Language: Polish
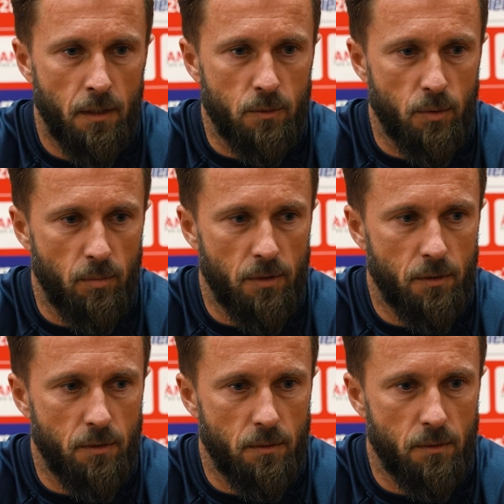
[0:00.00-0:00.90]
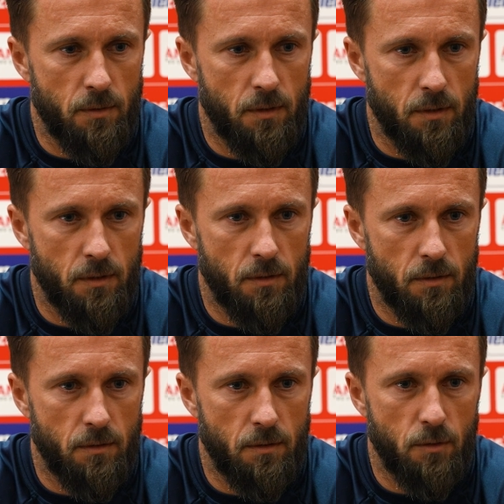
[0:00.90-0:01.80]
które będą e,
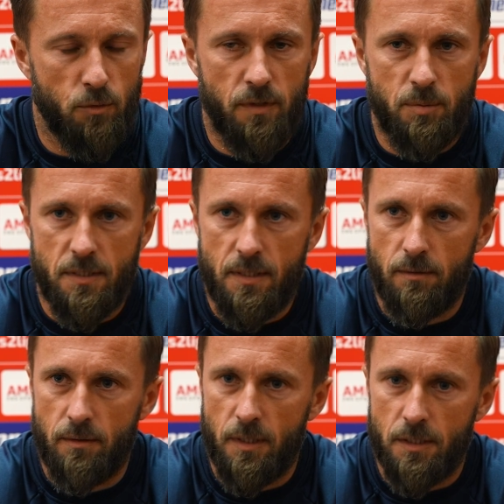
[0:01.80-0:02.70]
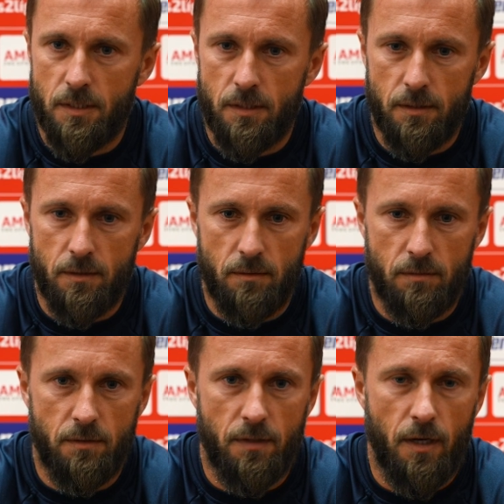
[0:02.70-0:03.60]
równe przez cały mecz,
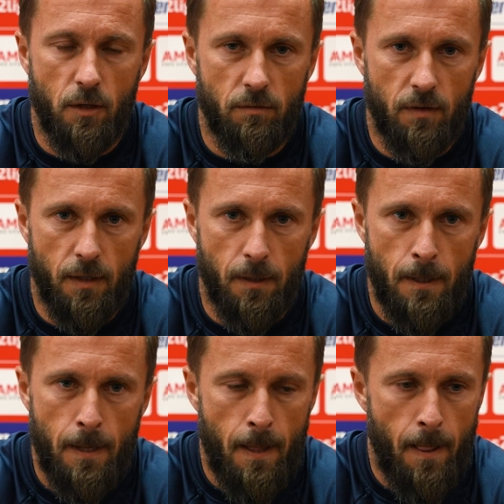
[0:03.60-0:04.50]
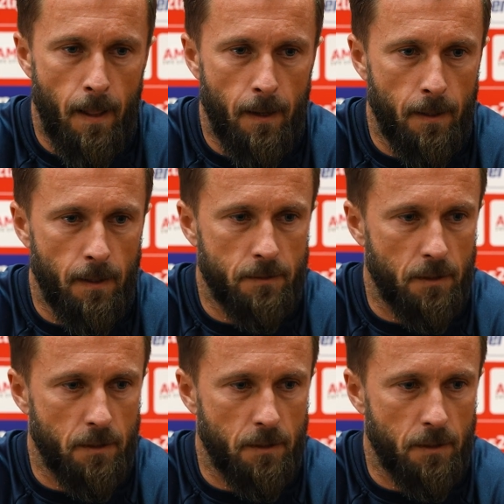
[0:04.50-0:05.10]
e, jednakowe, a, a, a,